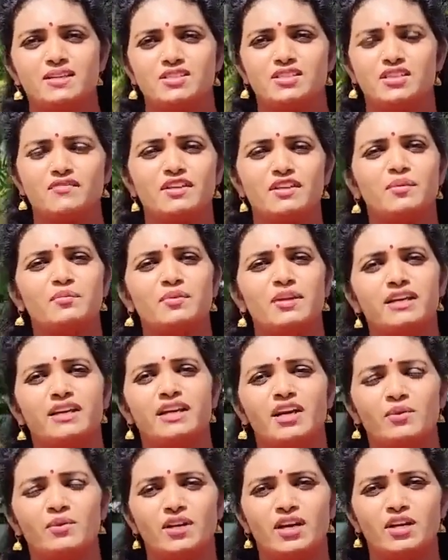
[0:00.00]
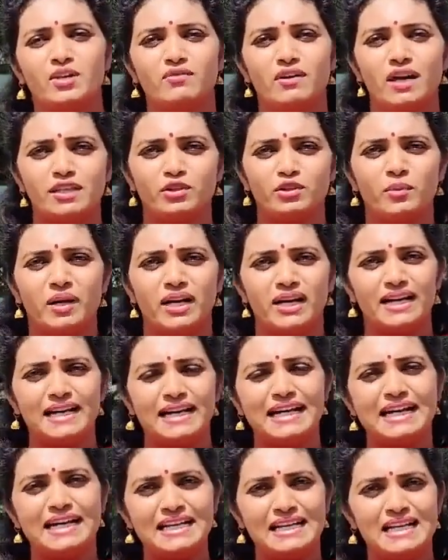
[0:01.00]
శివరాం రెడ్డి గారు ఉన్నారు వారితో
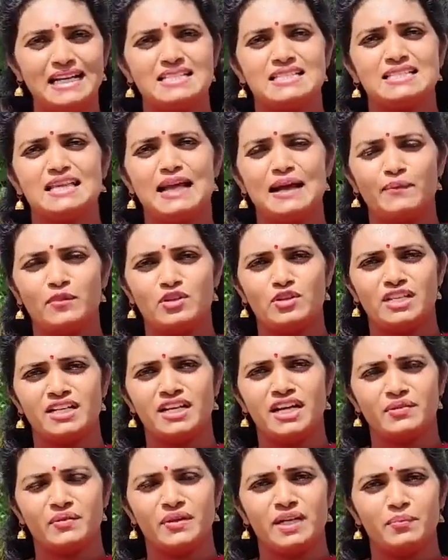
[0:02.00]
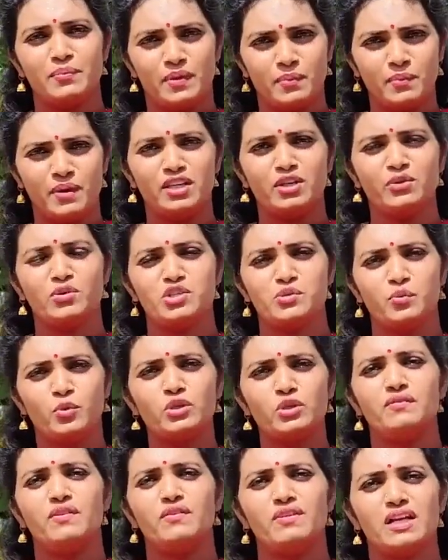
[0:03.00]
మాట్లాడి హిందీ స్లాబ్లో జరిగినటువంటి ప్రమాదం గురించి
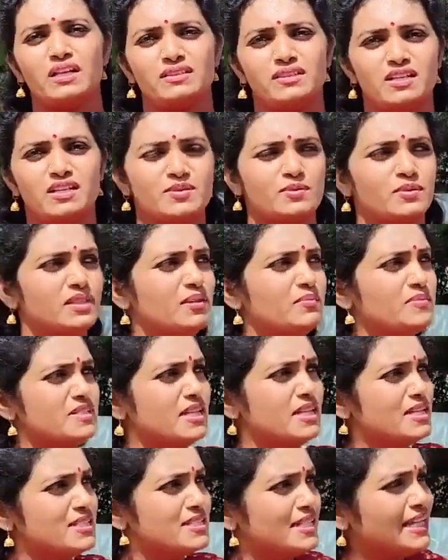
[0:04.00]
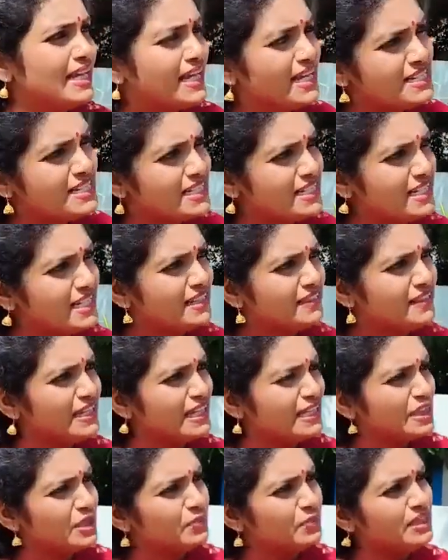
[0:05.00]
పూర్తి వివరాలు తెలుసుకుందాం సార్ అసలు ఏం జరిగింది
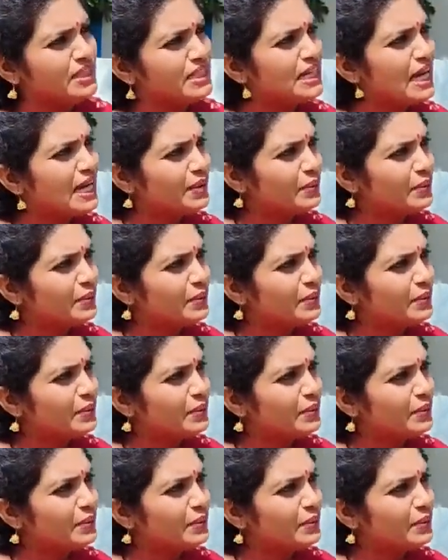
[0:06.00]
ఎంతమంది